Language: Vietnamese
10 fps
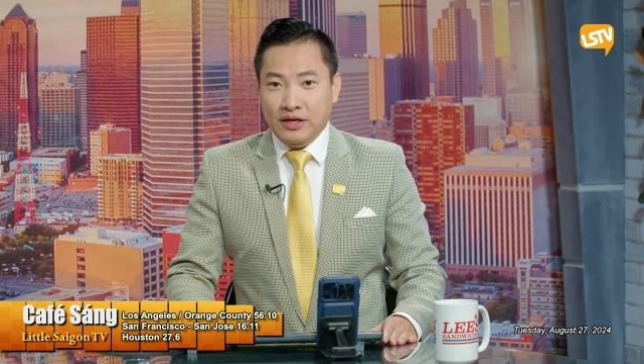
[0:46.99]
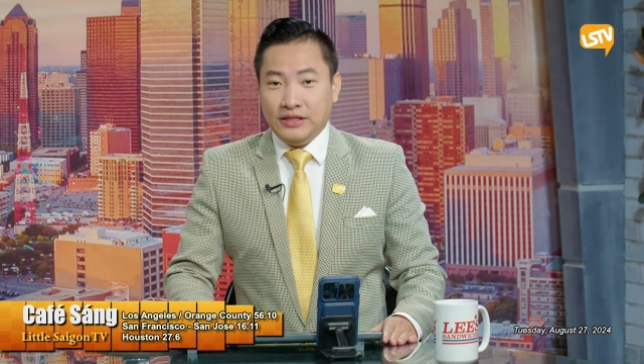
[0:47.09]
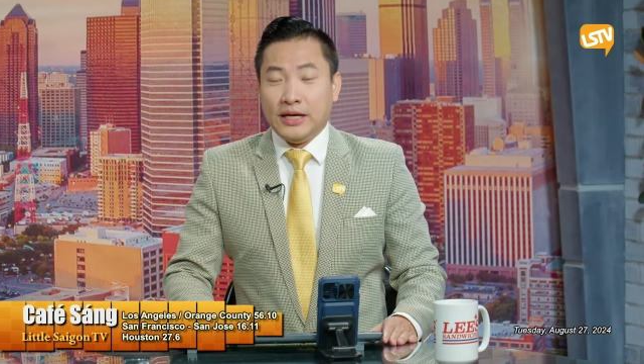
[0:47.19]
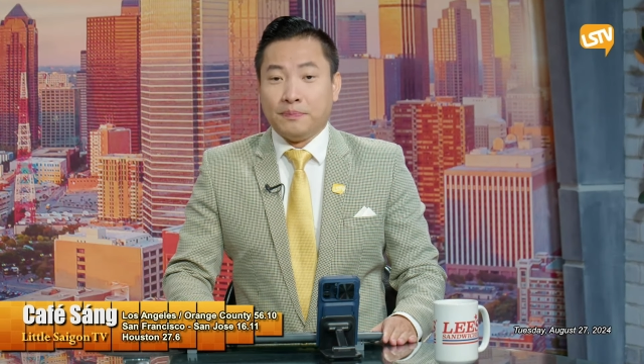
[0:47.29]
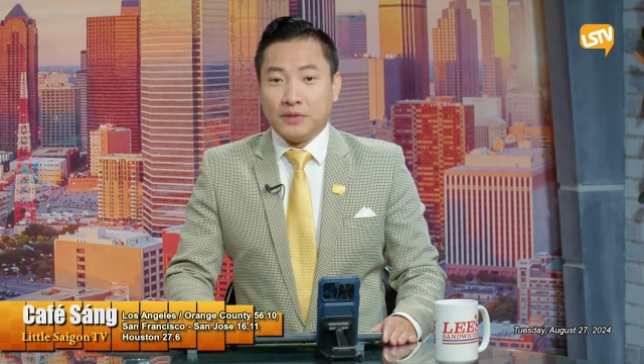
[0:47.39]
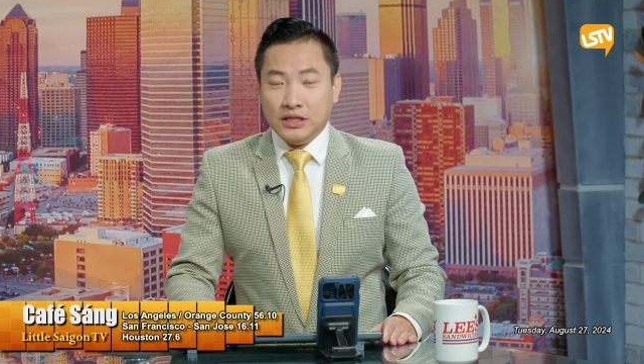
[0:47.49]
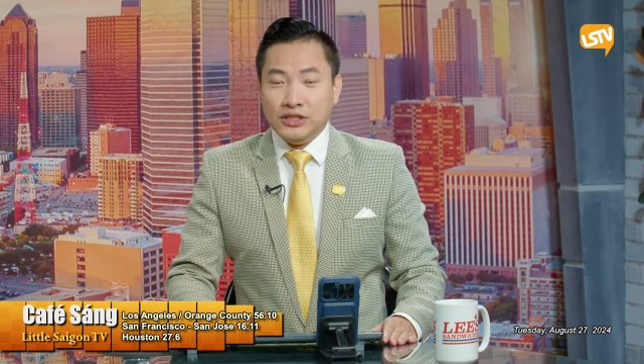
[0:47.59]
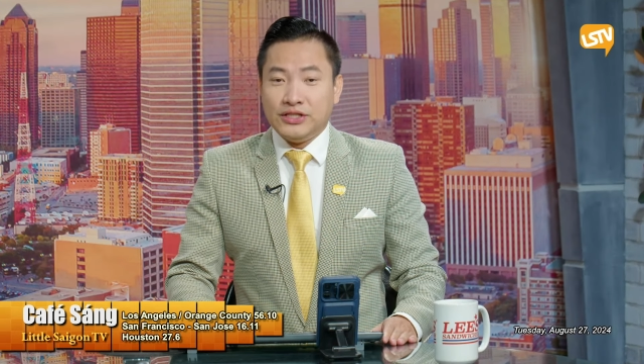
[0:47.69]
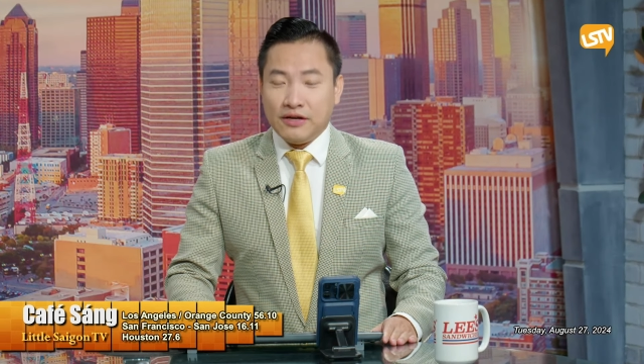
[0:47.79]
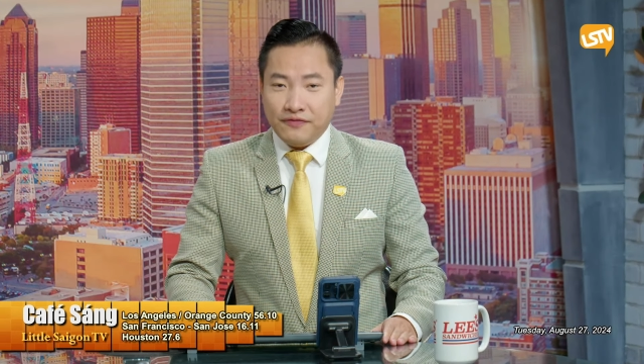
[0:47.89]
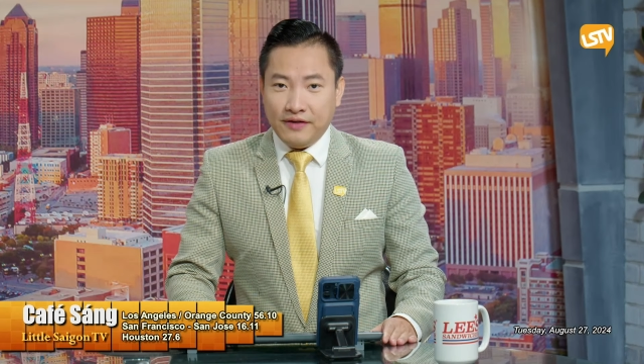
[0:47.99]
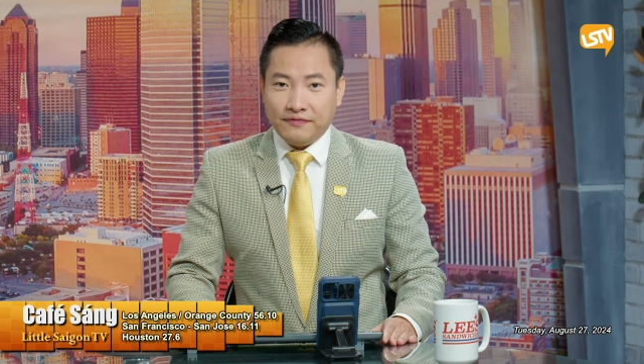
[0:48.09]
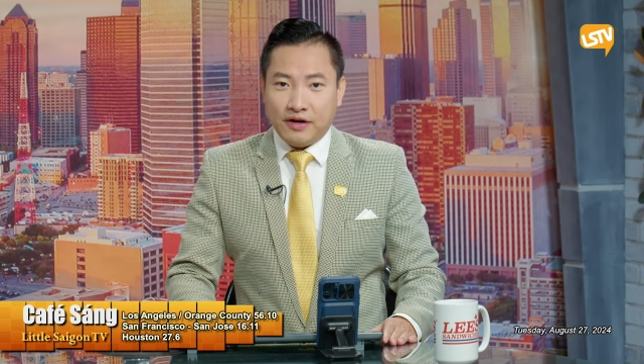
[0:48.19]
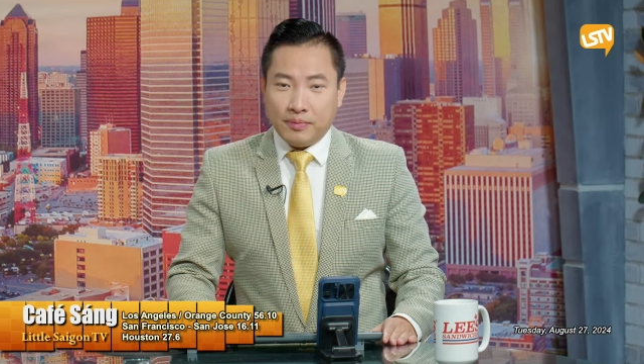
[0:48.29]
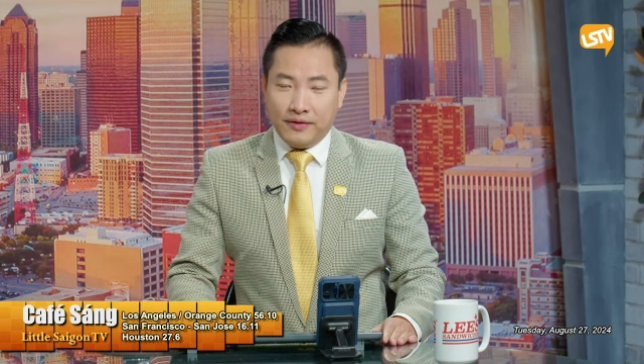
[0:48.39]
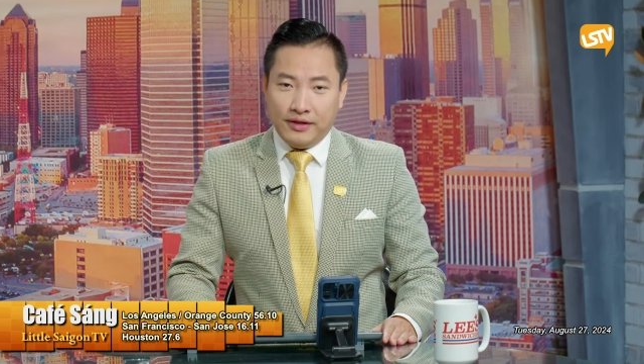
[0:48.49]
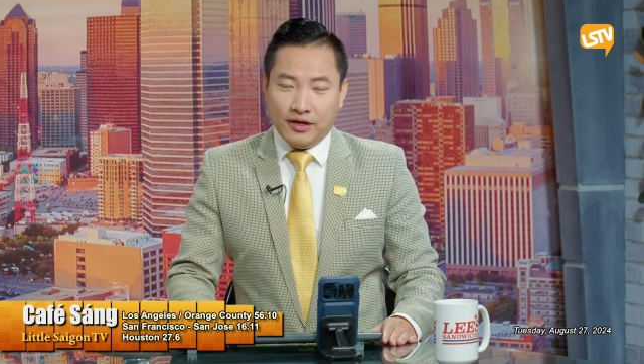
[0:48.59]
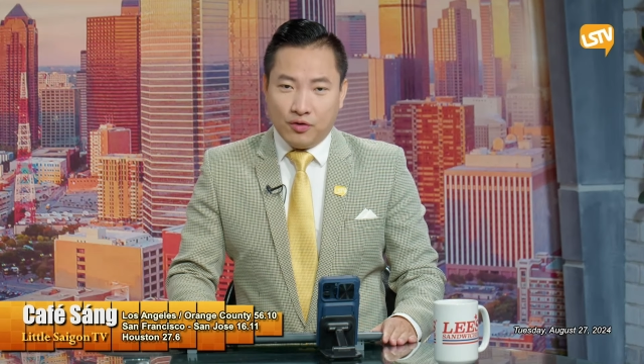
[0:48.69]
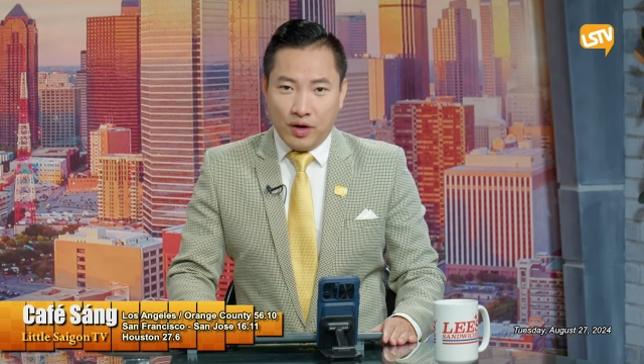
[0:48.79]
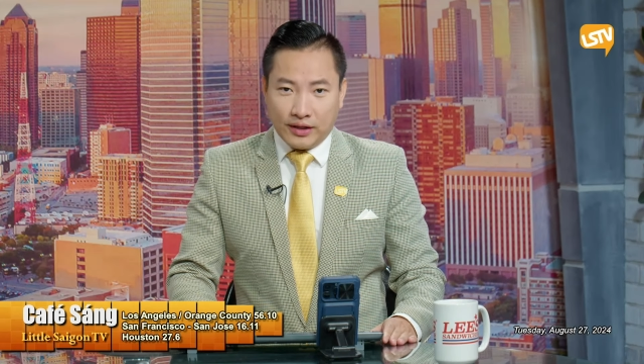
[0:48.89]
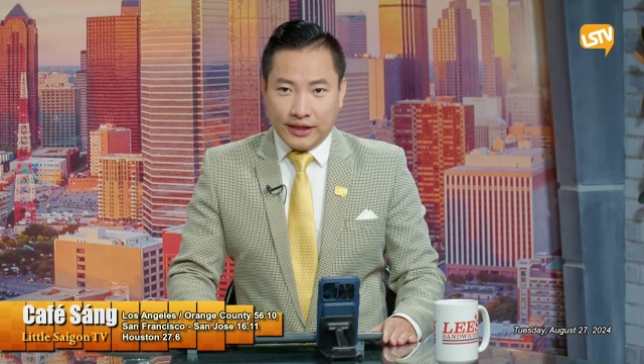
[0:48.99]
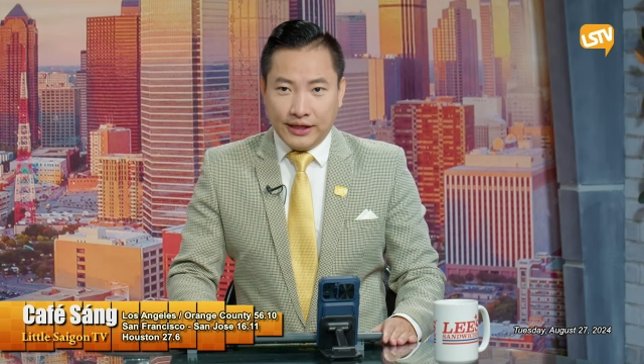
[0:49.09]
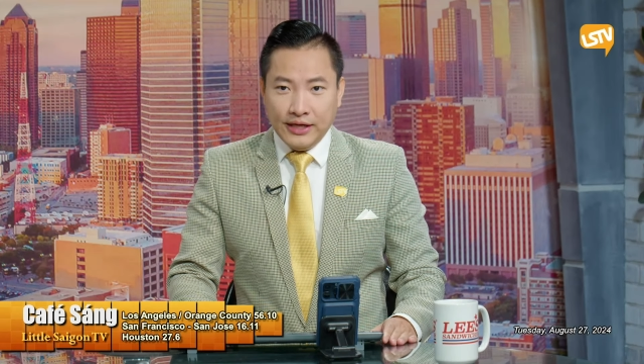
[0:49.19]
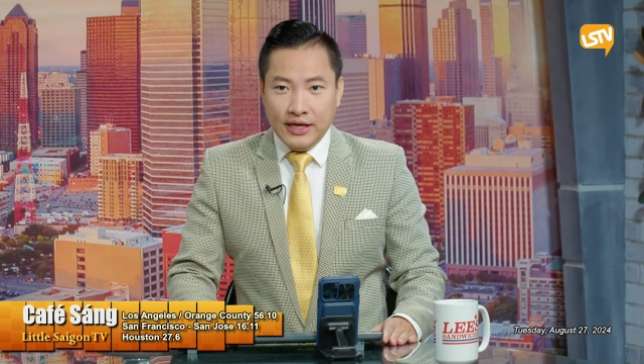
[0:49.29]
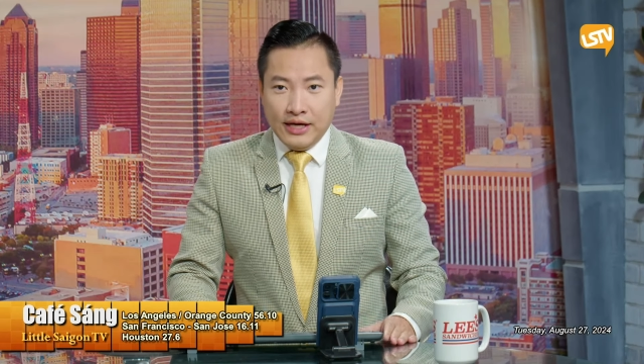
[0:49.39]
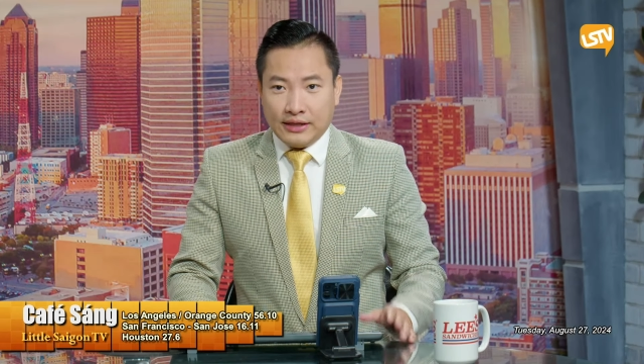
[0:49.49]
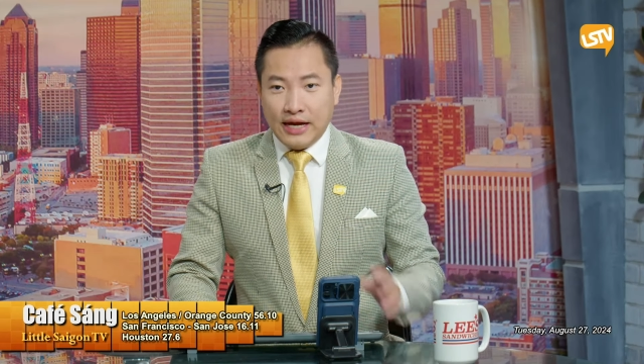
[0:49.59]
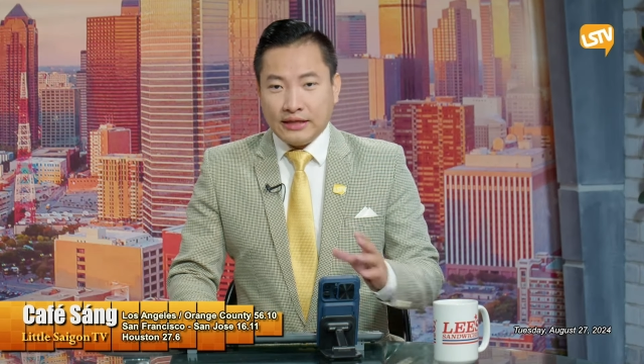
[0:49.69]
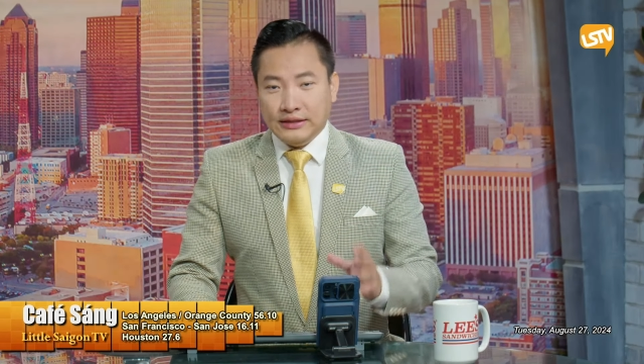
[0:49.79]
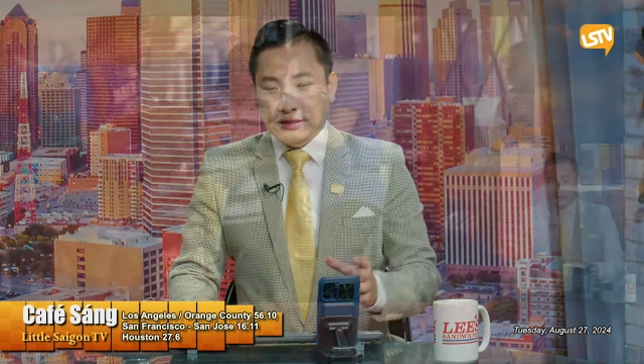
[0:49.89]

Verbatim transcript: nhập cư trái phép vào biên giới của Hoa Kỳ đang